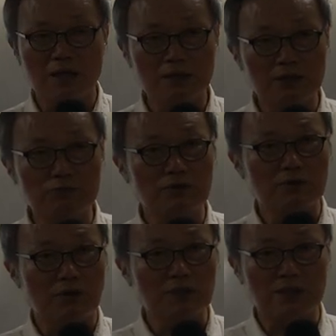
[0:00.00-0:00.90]
지구를
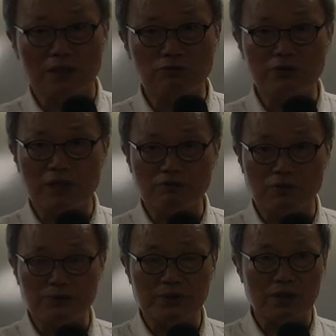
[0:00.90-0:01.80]
더 이상 이제 구제할 수
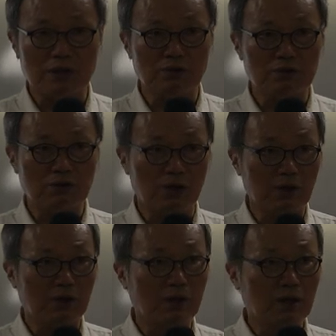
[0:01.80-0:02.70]
없으니까 어디로
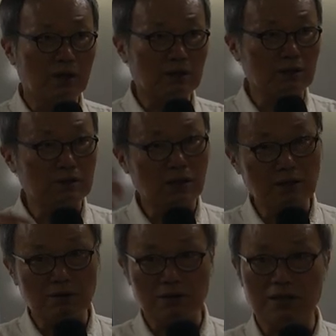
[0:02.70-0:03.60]
가요? 다른
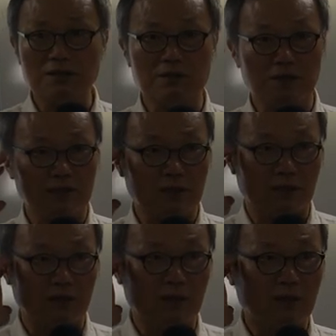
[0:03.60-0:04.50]
행성을 찾아서
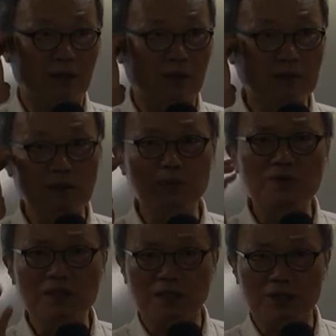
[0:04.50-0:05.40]
가잖아요.
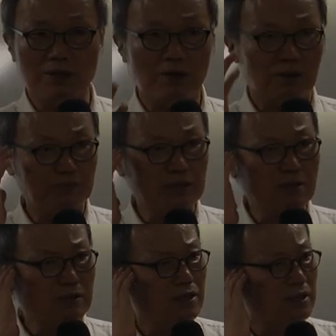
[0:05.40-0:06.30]
슬픈 이야기예요.
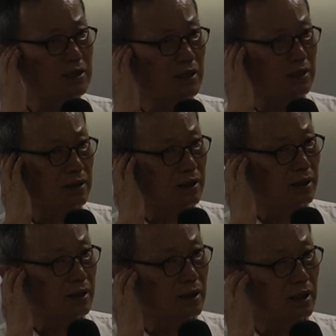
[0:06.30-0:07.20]
비극적인 이야기.
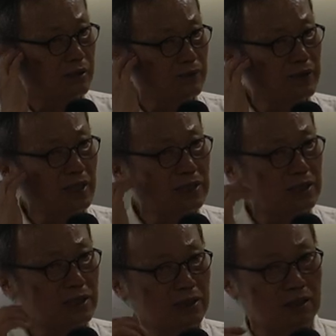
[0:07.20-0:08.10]
우리가
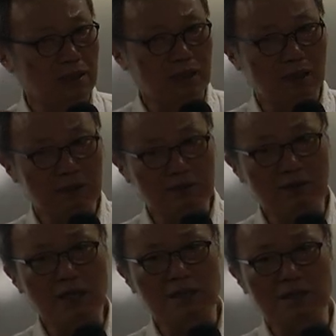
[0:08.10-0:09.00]
이제는 그
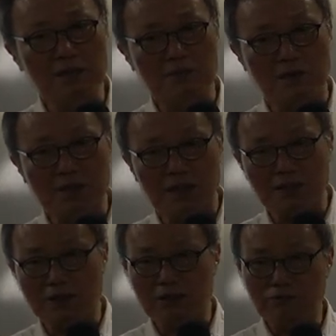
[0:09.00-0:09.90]
전까지는 뭐
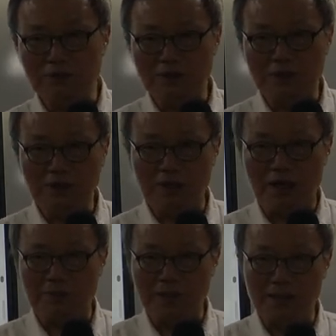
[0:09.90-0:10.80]
어떻게든 지구를
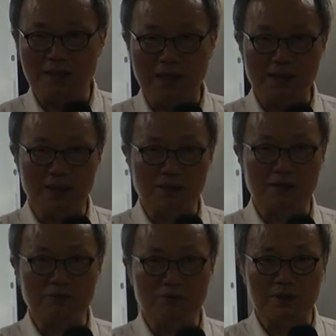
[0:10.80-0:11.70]
지켜라 막 했는데, 이제는
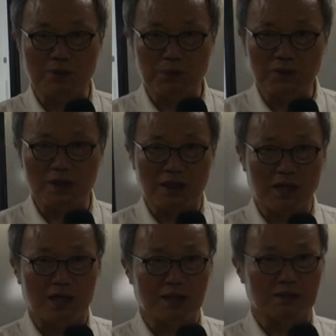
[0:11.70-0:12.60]
지구를 이제
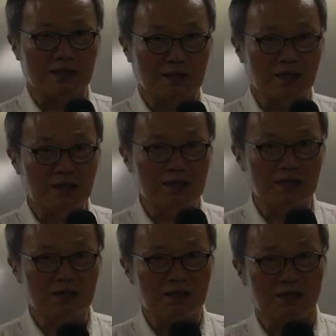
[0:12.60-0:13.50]
포기하라 이렇게
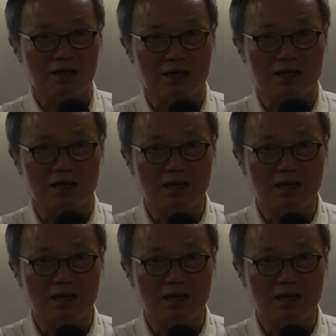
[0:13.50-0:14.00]
되니까.